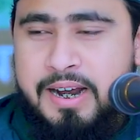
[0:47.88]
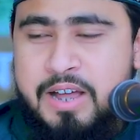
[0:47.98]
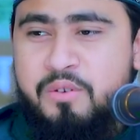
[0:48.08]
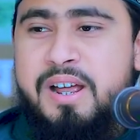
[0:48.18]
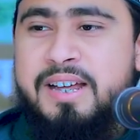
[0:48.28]

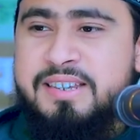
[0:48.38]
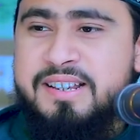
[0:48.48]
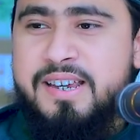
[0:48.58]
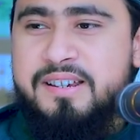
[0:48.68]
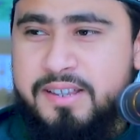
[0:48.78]
কারণ
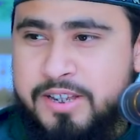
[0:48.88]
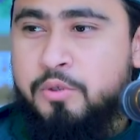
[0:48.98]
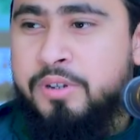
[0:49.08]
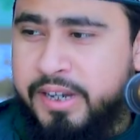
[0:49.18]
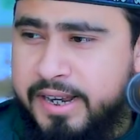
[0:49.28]
হাদিসে এসেছে
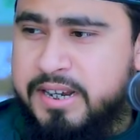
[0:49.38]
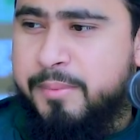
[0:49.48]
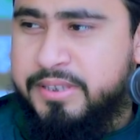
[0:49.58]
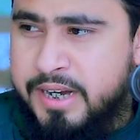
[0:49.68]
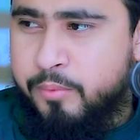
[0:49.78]
দলিল
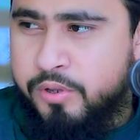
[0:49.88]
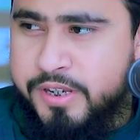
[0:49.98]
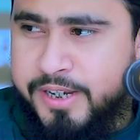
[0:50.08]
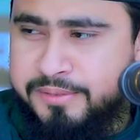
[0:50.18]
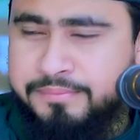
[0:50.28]
হিসেবে তারা
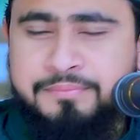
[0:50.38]
বলছেন